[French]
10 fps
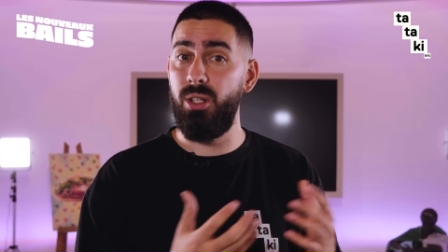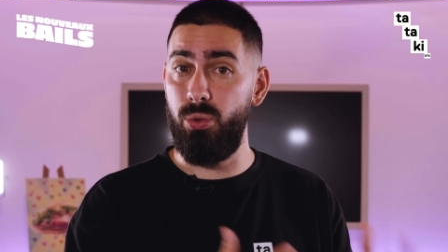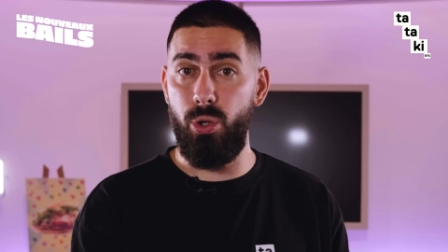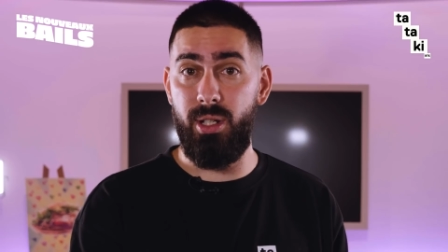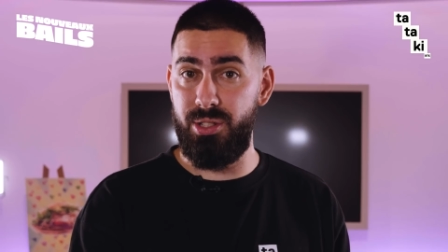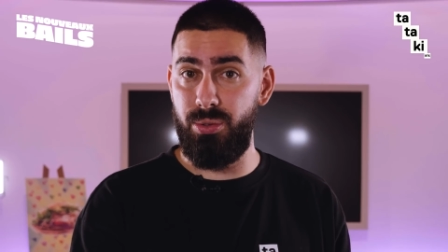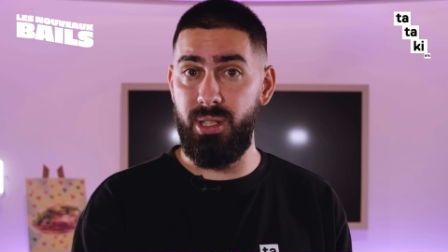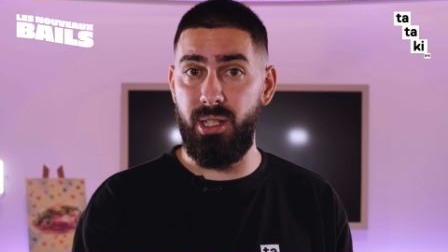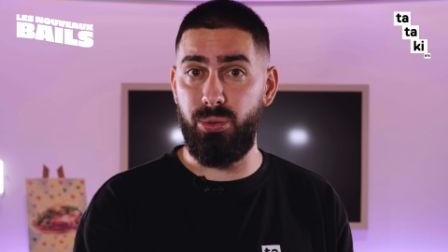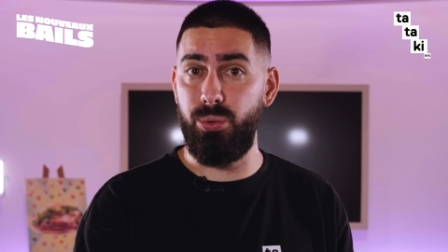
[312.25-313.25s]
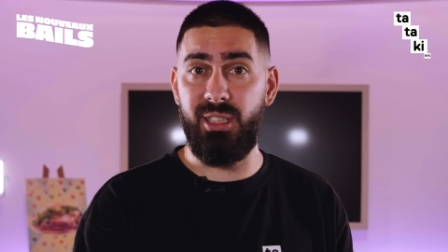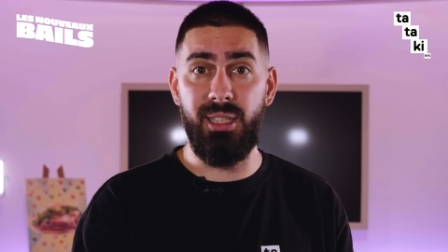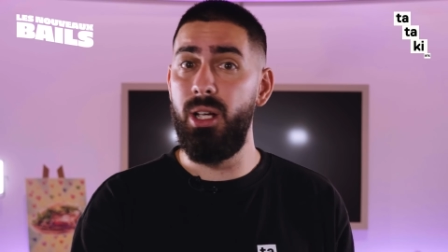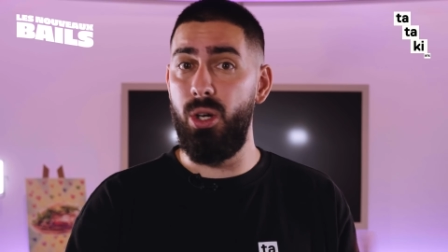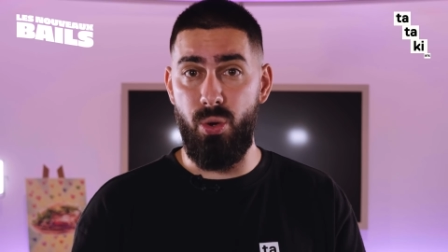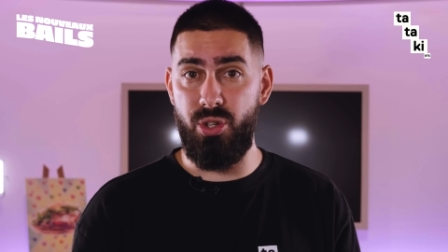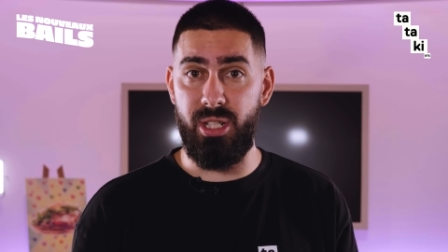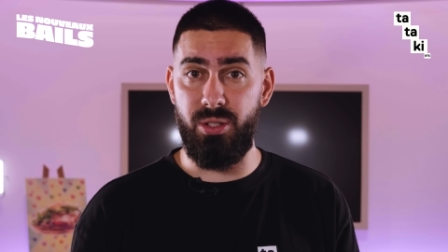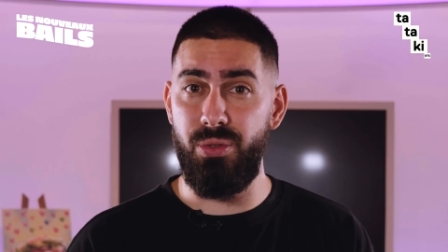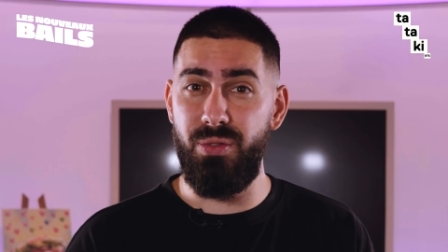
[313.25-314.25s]
Nos relations, il y a un souci, on
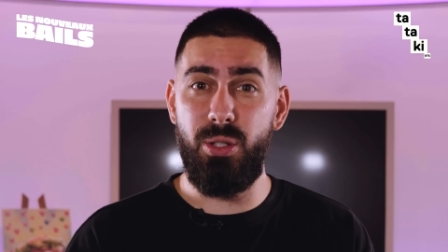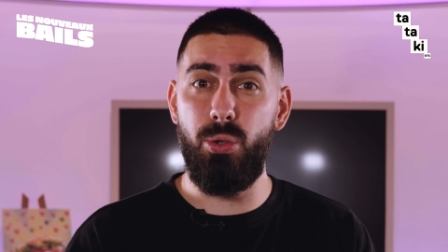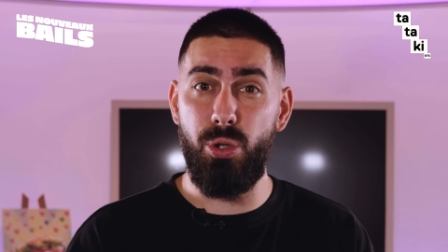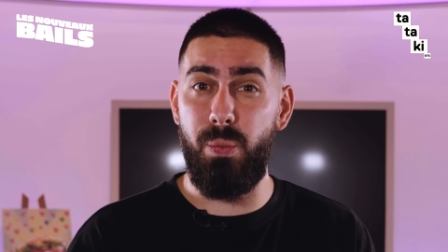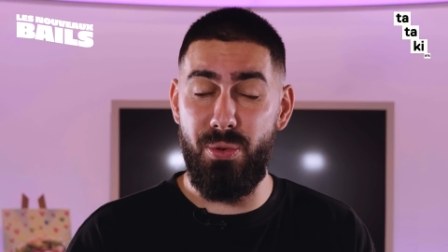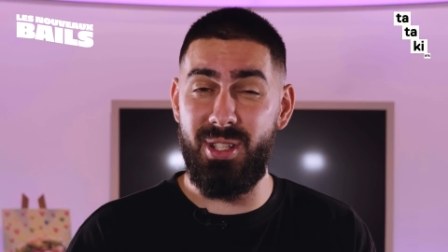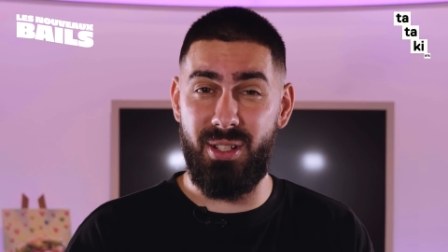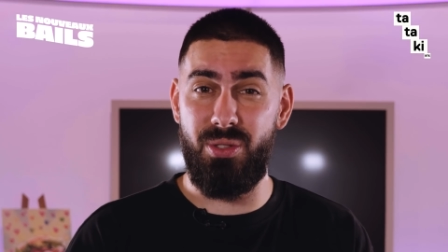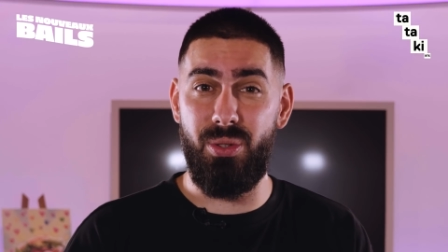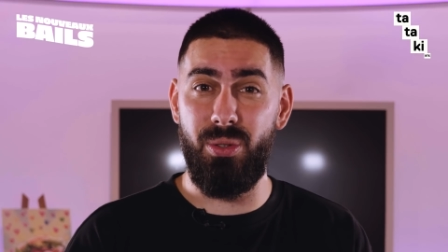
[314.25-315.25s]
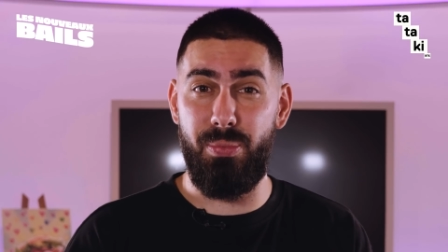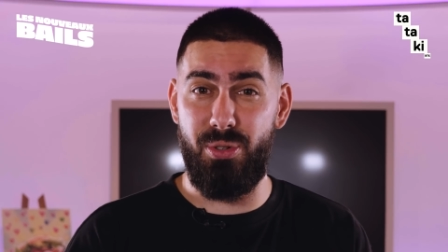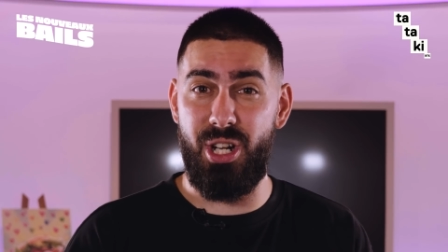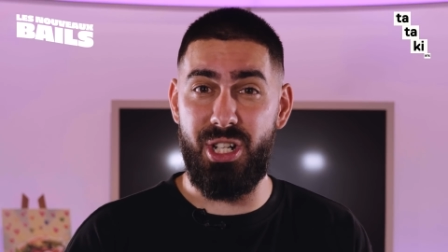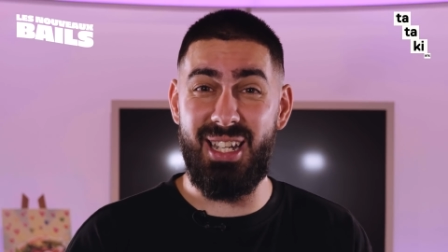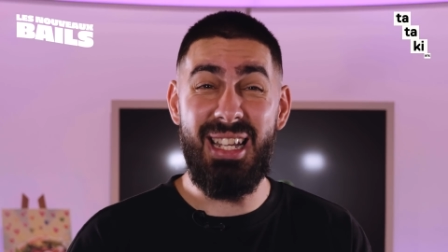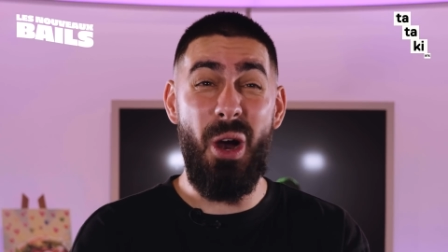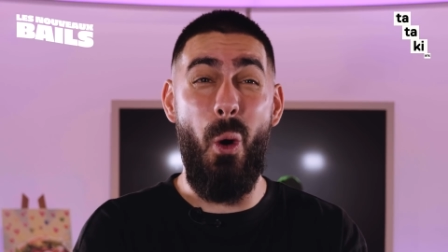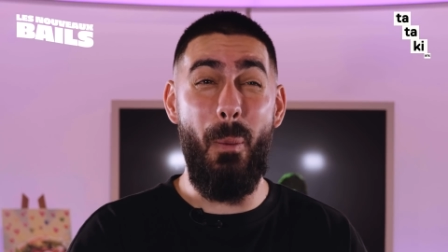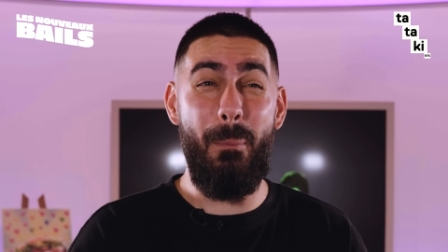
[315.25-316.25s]
jette. Une vidéo dure plus de 5 secondes pour charger,
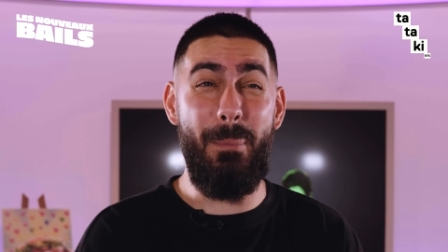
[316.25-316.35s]
on